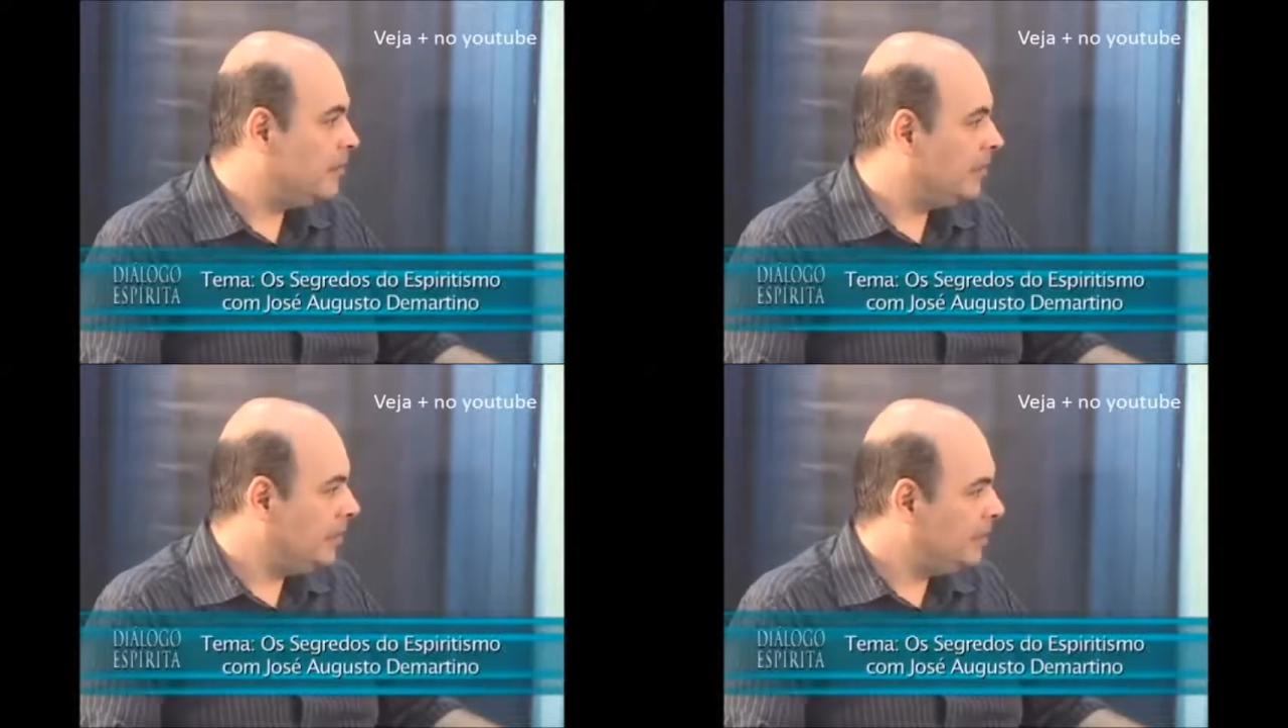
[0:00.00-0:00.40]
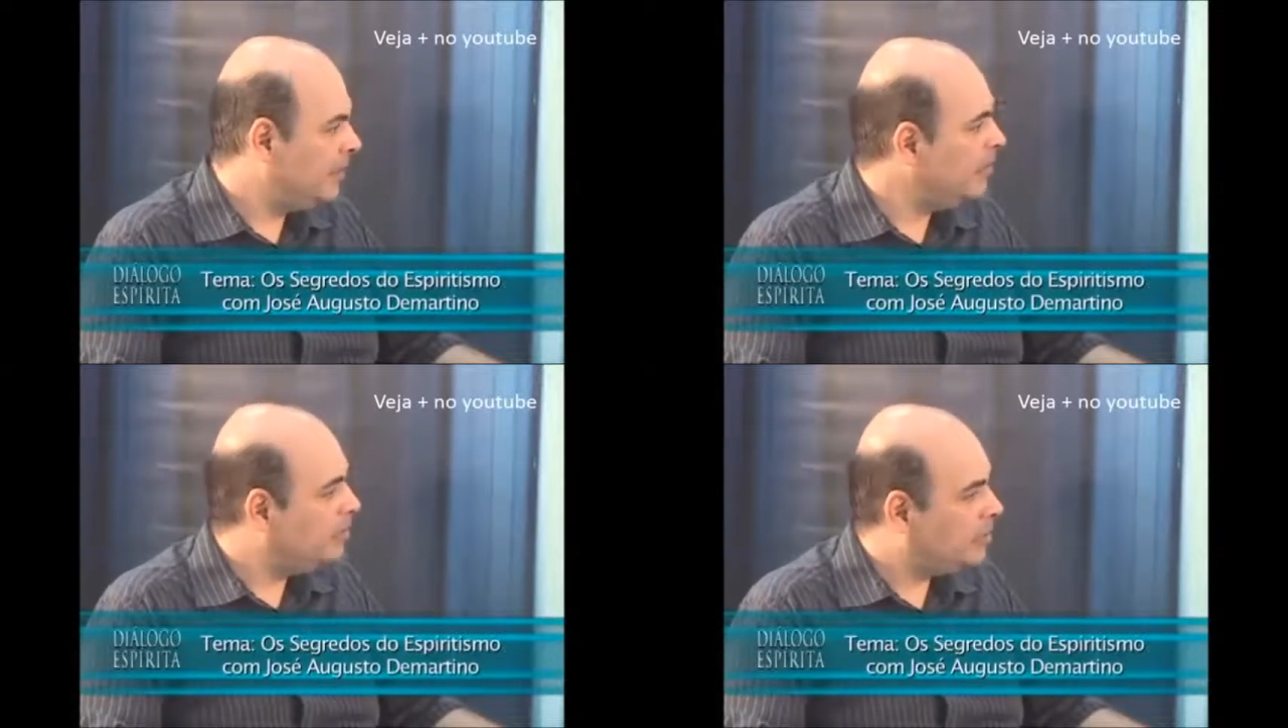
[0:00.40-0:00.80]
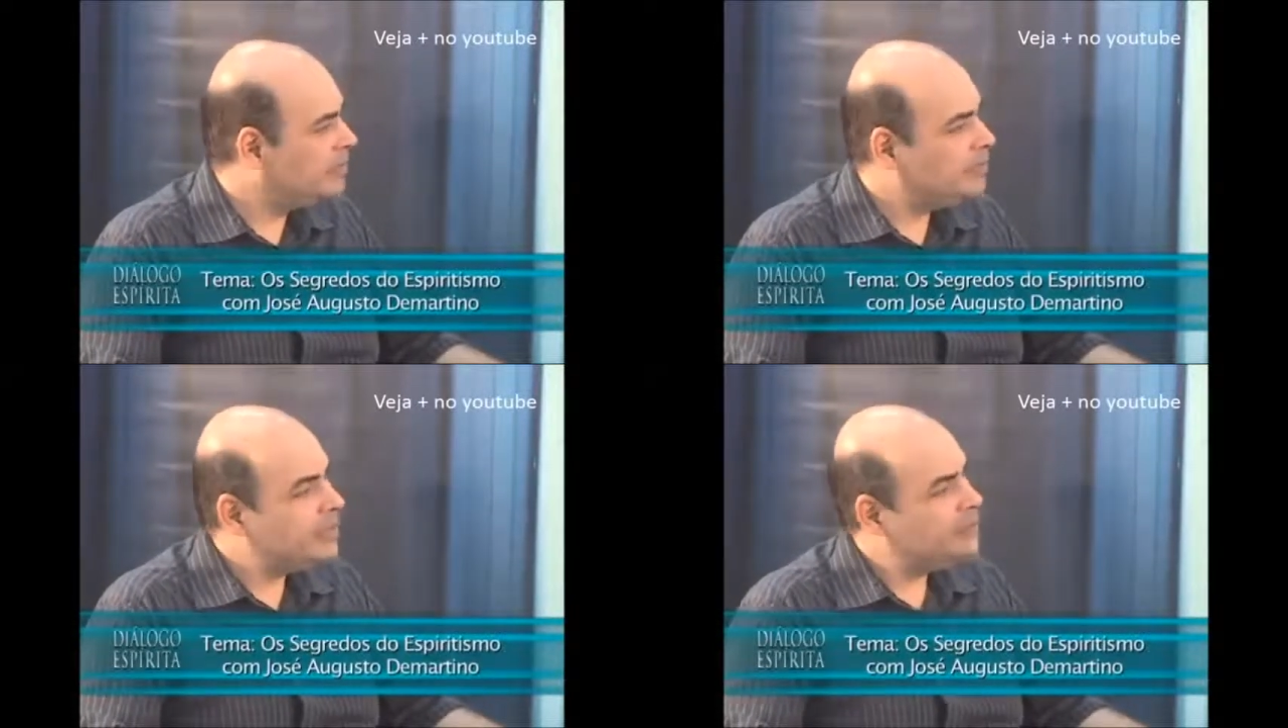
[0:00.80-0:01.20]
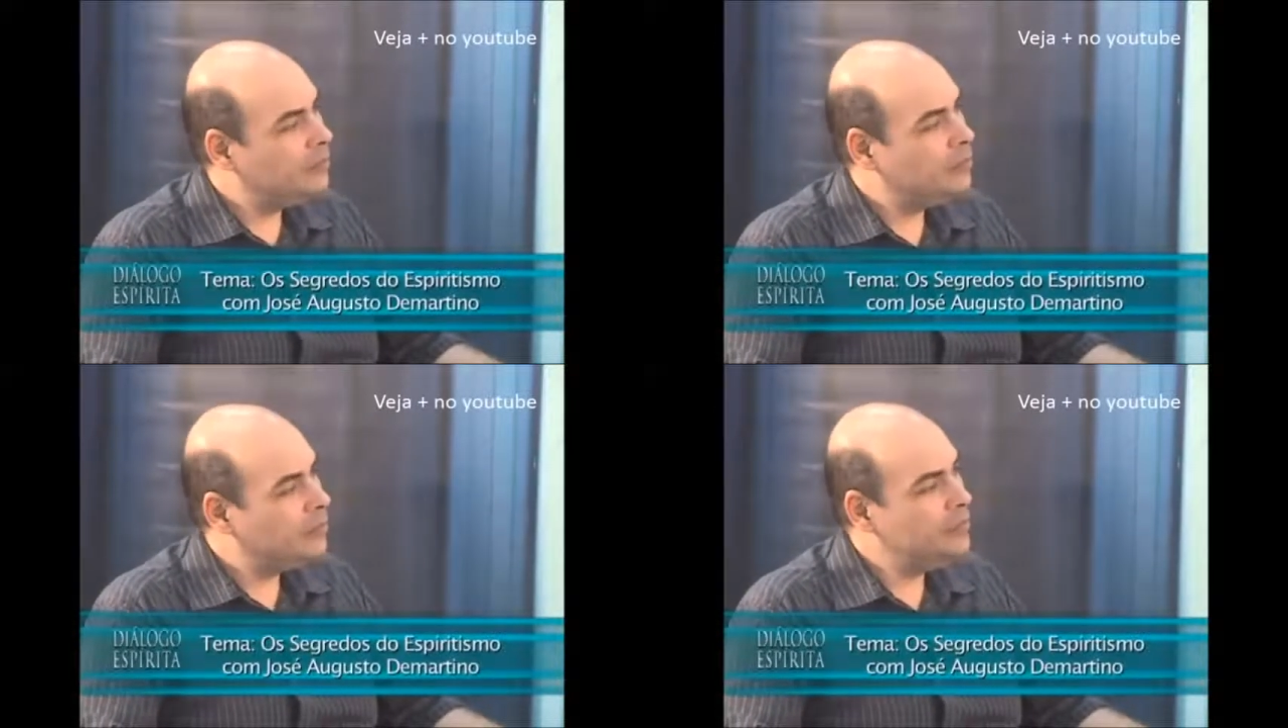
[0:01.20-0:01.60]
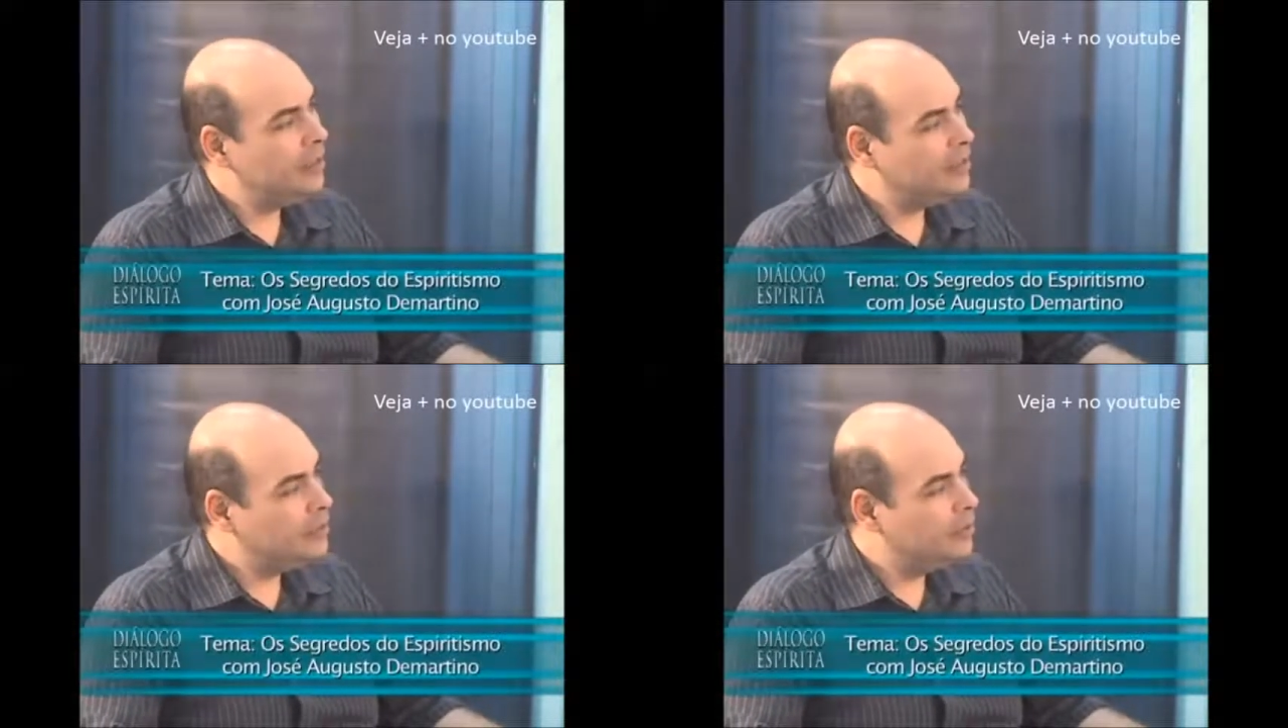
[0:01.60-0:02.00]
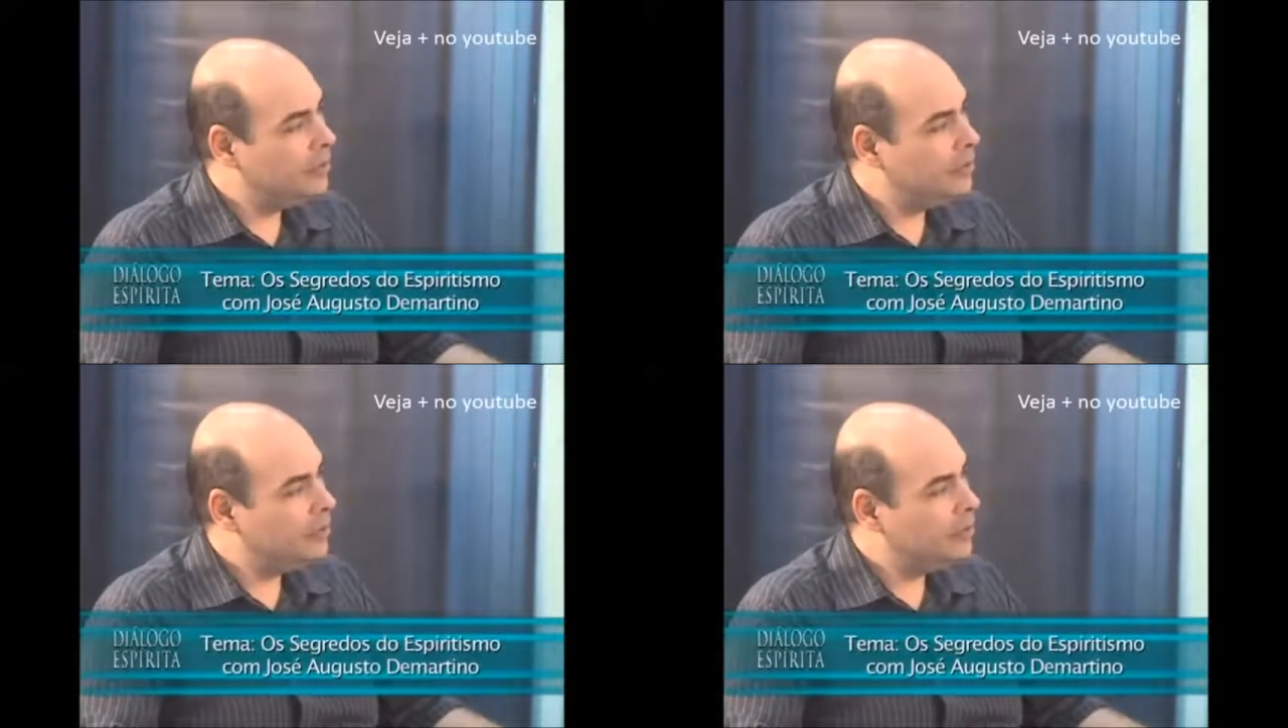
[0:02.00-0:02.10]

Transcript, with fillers: alguém que ele possa passar um bom tempo,